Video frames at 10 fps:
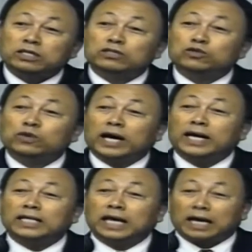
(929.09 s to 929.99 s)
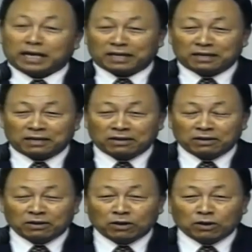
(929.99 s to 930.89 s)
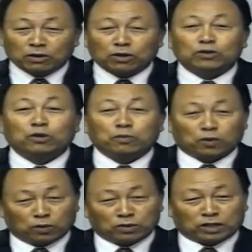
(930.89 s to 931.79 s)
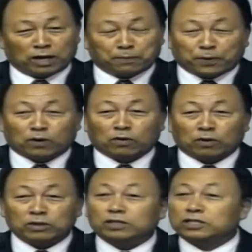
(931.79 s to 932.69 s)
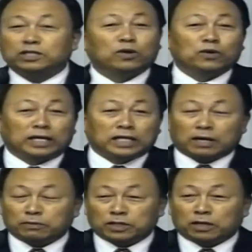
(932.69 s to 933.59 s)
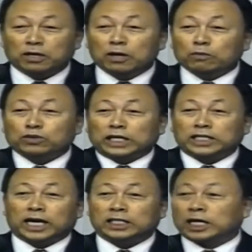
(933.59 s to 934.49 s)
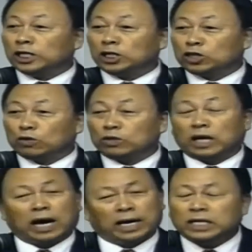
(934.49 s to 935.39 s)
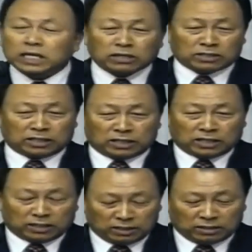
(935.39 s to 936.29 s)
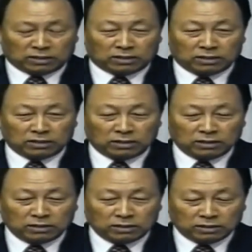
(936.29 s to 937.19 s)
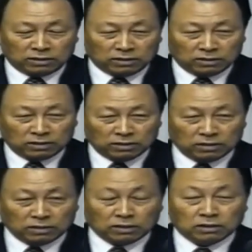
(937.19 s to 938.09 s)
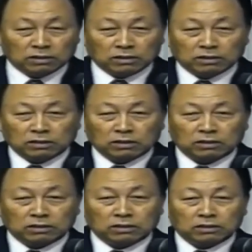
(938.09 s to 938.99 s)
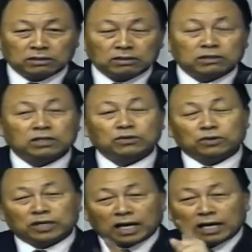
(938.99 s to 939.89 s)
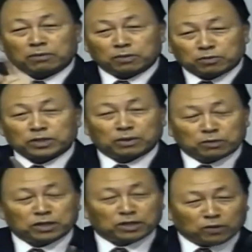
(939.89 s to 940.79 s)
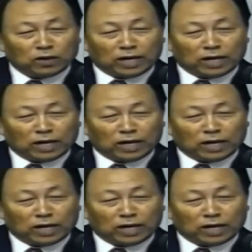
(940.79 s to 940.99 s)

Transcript: 而我们一定要听基督的话，要听基督的话语，靠着基督的话语认识到我的罪了，靠着基督的保险认罪悔改了，使我们领受这上帝的话语。